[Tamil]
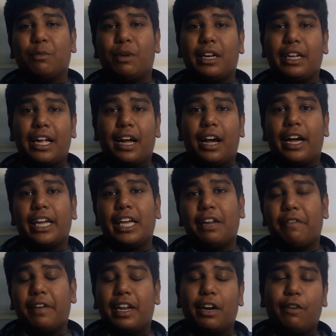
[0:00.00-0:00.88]
செக்மெண்ட்லையும்
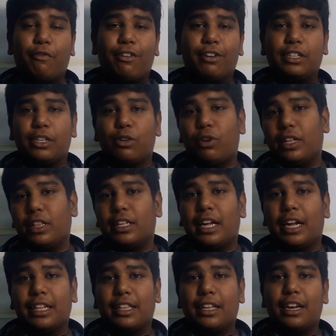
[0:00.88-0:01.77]
ஹையர் வேரியன்ட் ஃபோன்ஸ் கூட
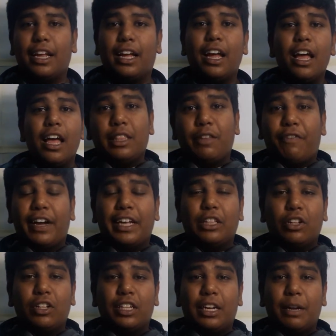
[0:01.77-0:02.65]
இது தரதில்ல இந்த
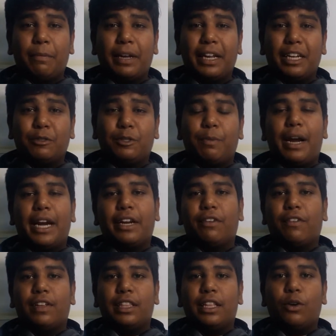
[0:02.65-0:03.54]
ஃபைவ் தௌசண்ட் எம்ஏஹெச்
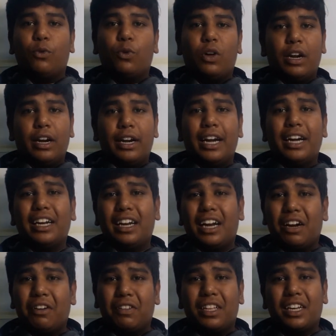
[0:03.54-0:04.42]
பேட்டரி வந்து ஒரு
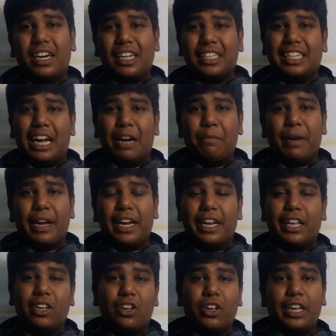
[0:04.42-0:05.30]
ரெண்டு நாள் வந்து நல்லா ஸ்டாண்ட் பை
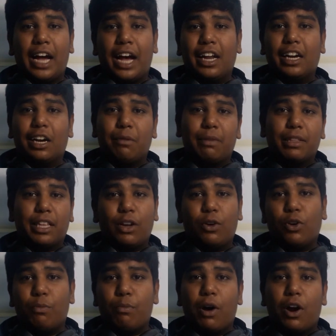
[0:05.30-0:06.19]
நிற்கு யாருக்குன்னு
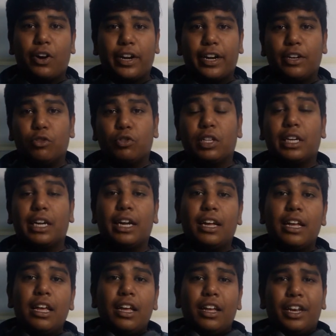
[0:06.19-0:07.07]
பார்த்தீங்கன்னா ஒரு மாடரேட்
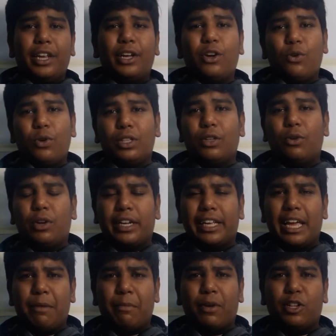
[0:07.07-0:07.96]
இருக்கு நீங்கள் வந்து
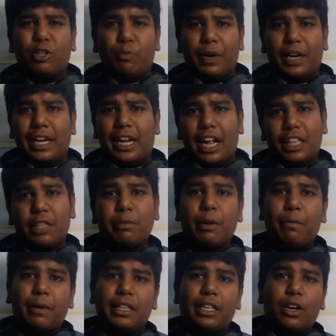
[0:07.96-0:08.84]
ஒரு கேம் யூஸ் பண்ணுறீங்க
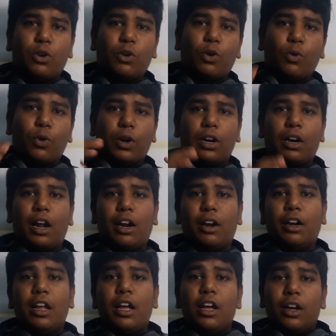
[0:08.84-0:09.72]
அந்த மாதிரி பார்த்தீங்கன்னா கூட ஒரு
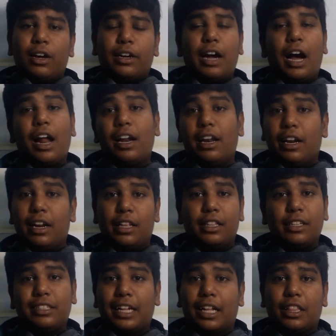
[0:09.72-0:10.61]
நாள்
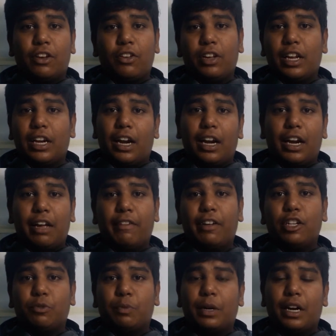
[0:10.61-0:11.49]
காலையிலேருந்து சாயந்தரம் வரைக்கும்
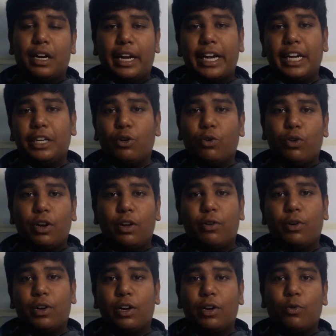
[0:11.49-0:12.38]
நல்லாவே யூஸ் பண்ணால்
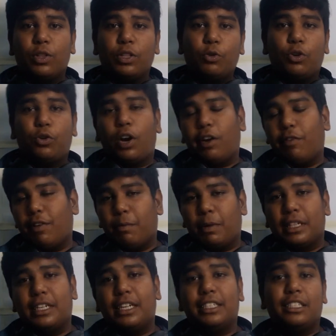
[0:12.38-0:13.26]
நைட்டுக்குள்ளே உங்களுக்கு வந்து ஒரு டுவெண்ட்டி
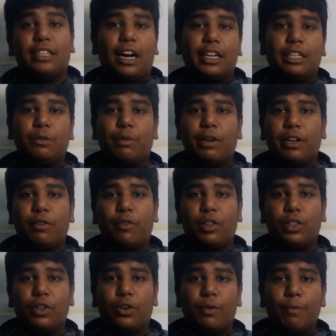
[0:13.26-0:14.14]
ஃபைவ் பர்சன்டேஜ் சார்ஜ்
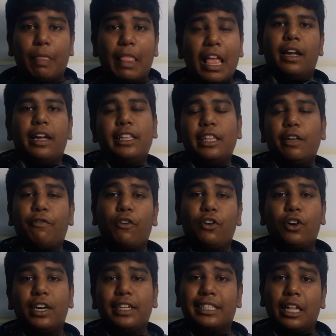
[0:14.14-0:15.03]
மாதிரியும் வந்துடும் இந்த
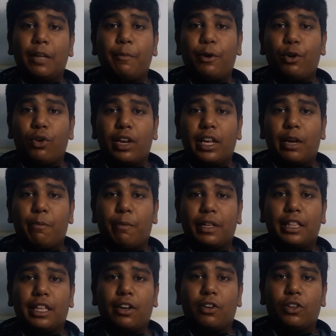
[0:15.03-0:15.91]
ஃபோனோட சிபியும் நீங்கள்
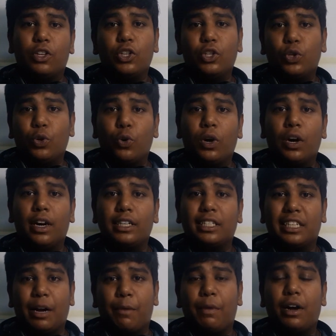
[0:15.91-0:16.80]
பார்த்தீங்கன்னா வந்து டூ
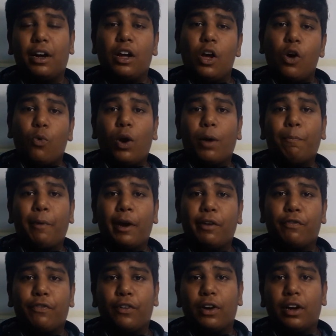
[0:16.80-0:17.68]
ஹர்ட்ஸ் கமா ஒன்
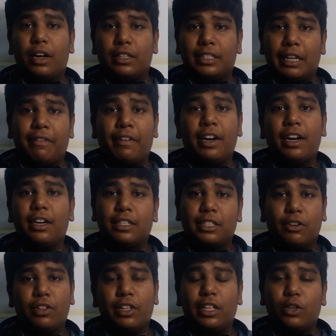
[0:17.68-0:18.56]
பாயிண்ட் ஃபோ செவன்
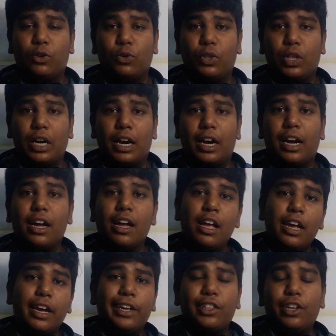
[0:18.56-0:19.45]
ஹர்ட்ஸ்க்கு வந்து இது கொடுத்துருக்காங்க
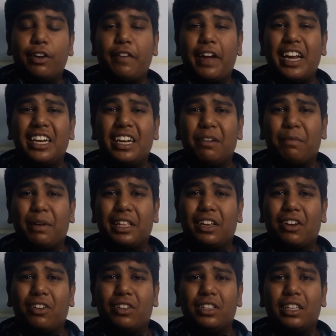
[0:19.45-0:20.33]
இதோட வெயிட்னு
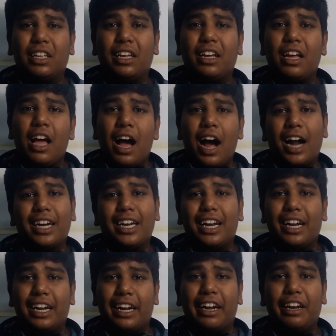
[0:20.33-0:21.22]
பார்த்தீங்கன்னா வந்து
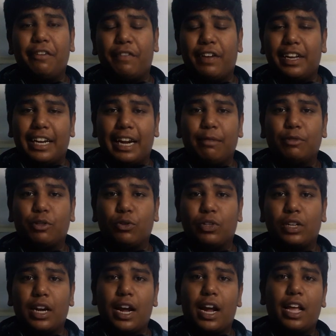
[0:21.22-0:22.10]
ஹண்ட்ரட் அண்ட் எயிட்டி ஃபைவ் கிராம்ஸ்
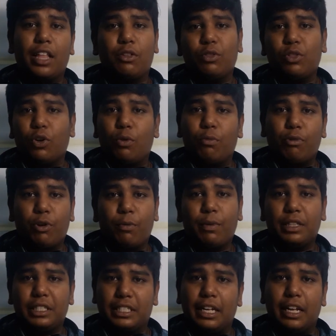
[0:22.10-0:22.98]
கொடுத்துருக்காங்க அது வந்து ரொம்ப
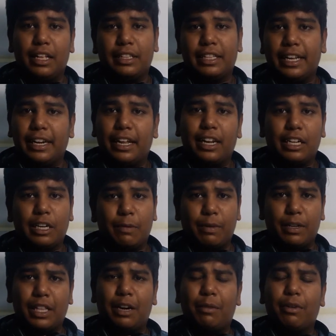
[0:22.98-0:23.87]
ரொம்ப தின்னாக
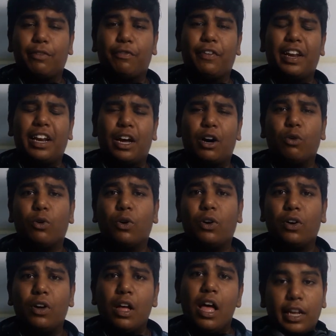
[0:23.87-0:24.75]
இருக்கிற மாதிரி தான் நம்மளுக்கு ஃபீல்
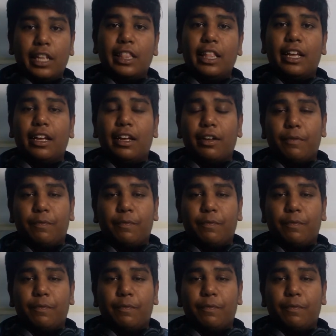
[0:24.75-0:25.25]
ஆகும் இந்த